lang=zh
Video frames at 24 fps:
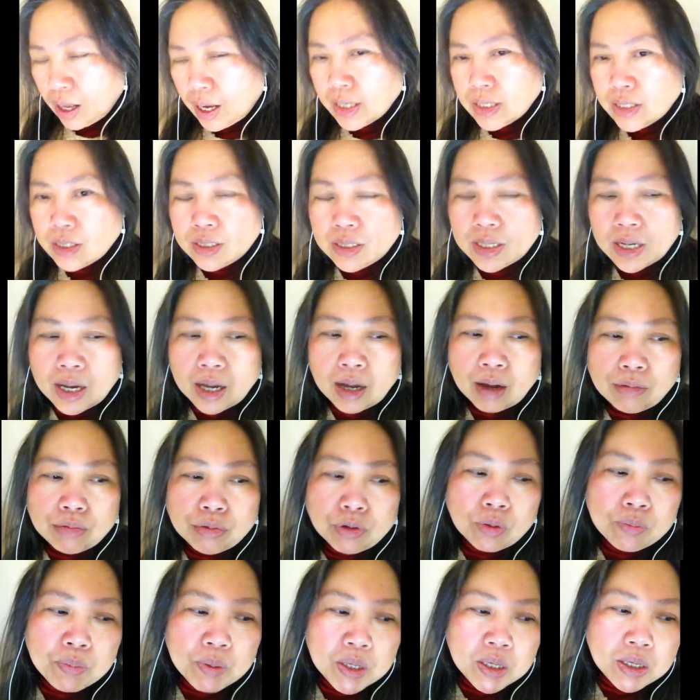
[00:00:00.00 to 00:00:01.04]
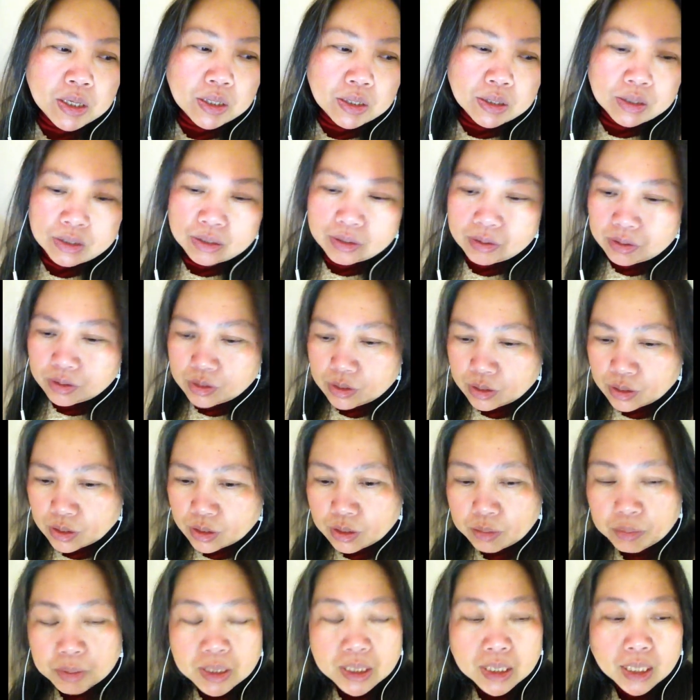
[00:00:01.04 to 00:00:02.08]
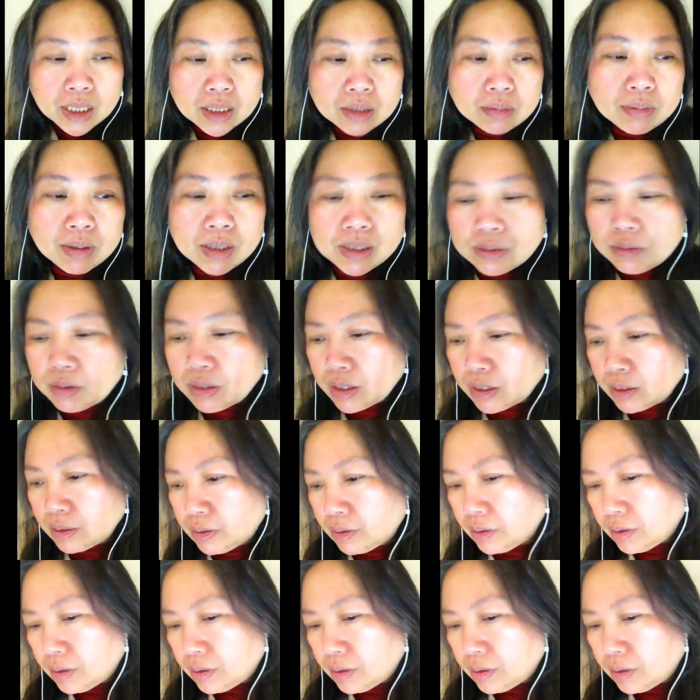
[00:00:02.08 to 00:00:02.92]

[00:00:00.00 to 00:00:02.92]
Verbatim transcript: 还是在哈佛毕业的，是这么讲的嘛，是吧？